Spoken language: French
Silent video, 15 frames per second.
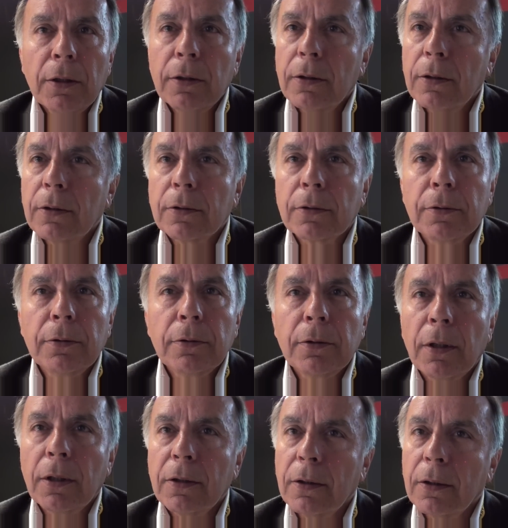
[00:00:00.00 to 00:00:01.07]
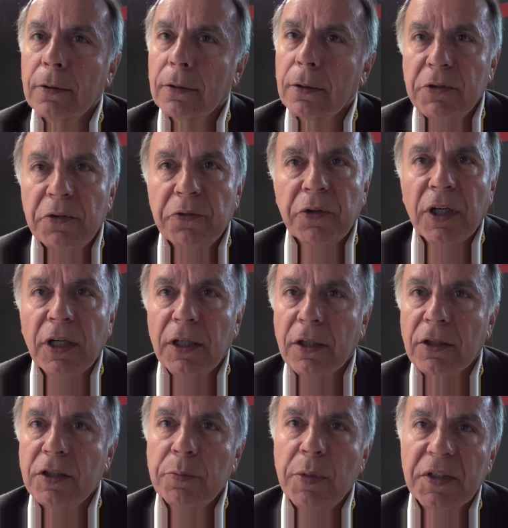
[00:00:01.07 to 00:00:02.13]
euh, qu'un euh, bitferrer
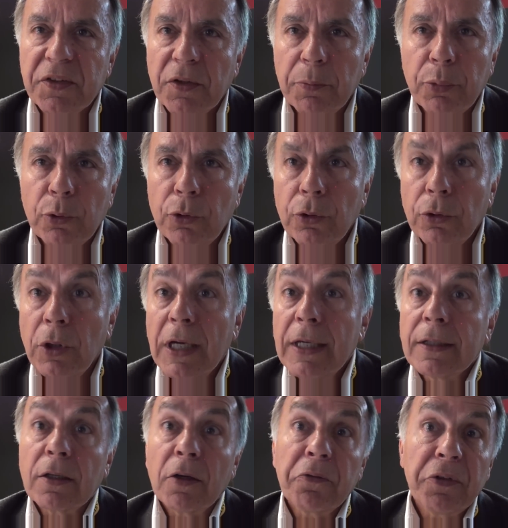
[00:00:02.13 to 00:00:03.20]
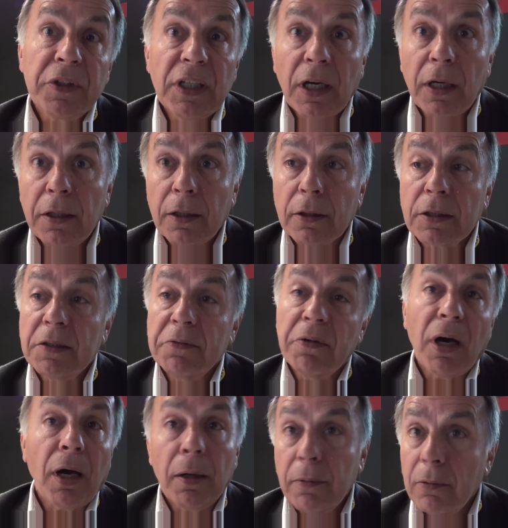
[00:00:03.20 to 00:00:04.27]
Ferrer qui baisse un peu, qu'un Federer qui
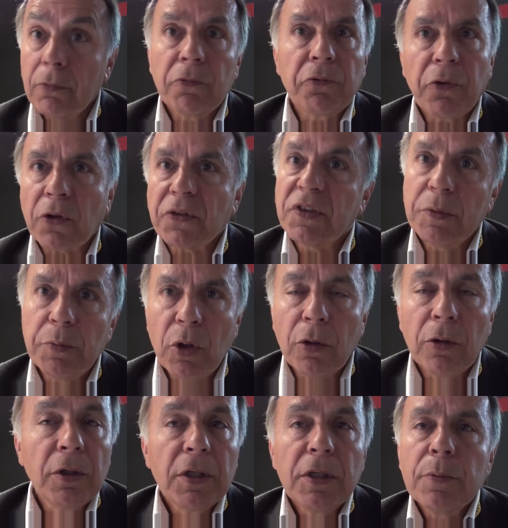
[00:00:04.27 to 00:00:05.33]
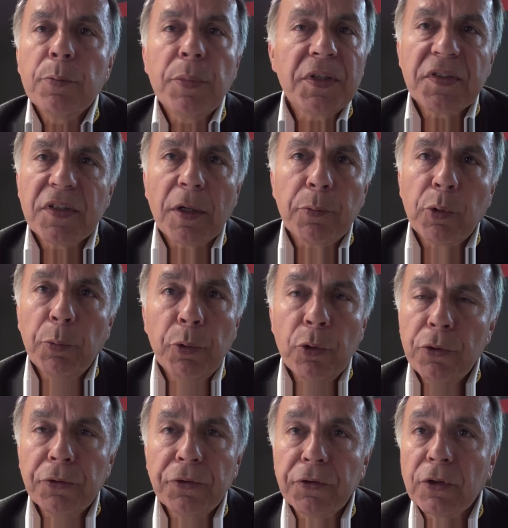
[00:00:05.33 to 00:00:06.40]
va forcément baisser un peu
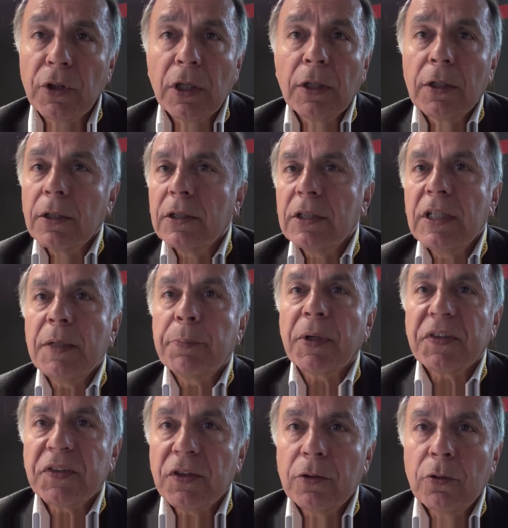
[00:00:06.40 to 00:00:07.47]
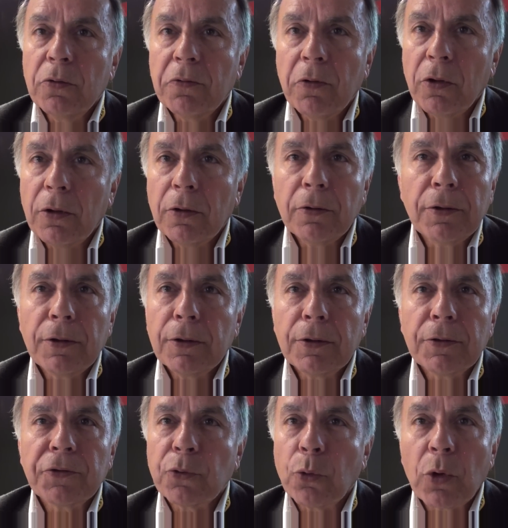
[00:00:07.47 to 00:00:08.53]
plus. Il est passé devant
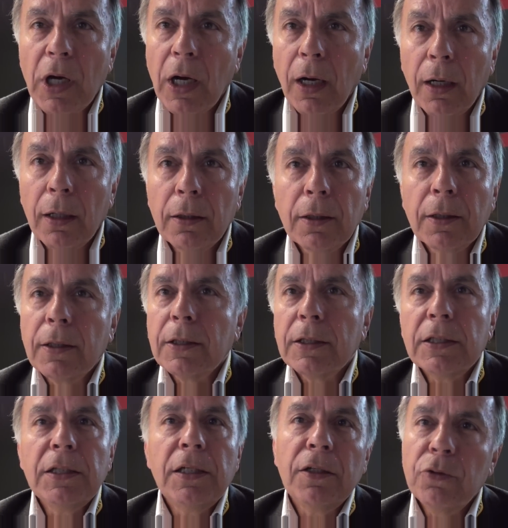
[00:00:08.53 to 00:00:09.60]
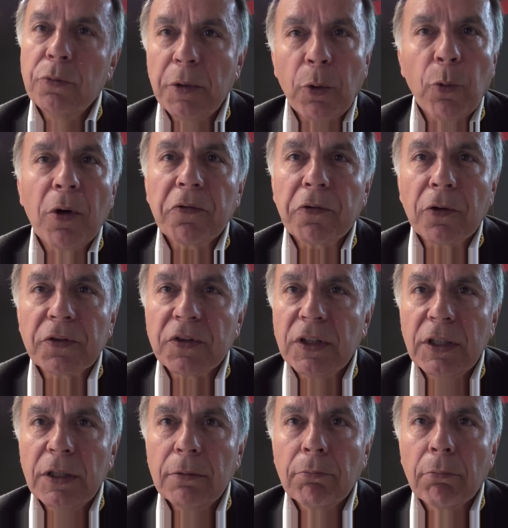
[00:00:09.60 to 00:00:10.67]
euh, Tsonga, il est numéro un
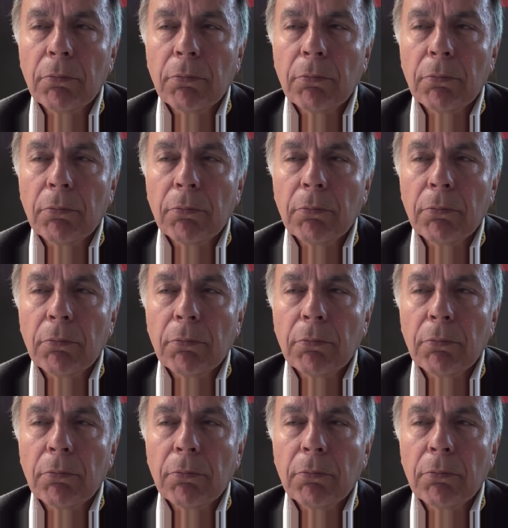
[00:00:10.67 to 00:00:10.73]
français,